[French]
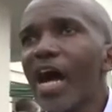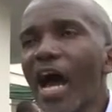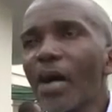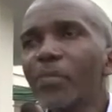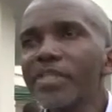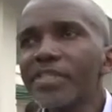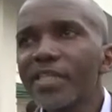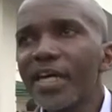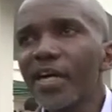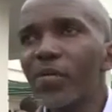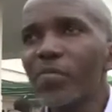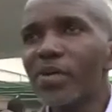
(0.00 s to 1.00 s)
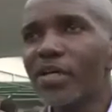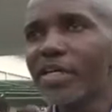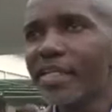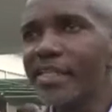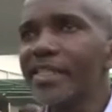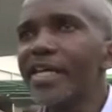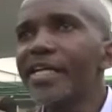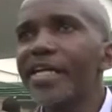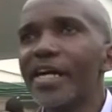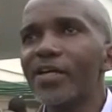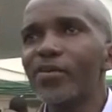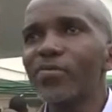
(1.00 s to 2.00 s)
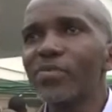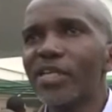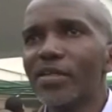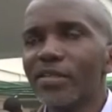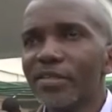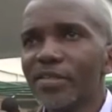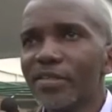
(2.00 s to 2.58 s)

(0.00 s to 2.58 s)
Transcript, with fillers: arbitrairement, illégalement,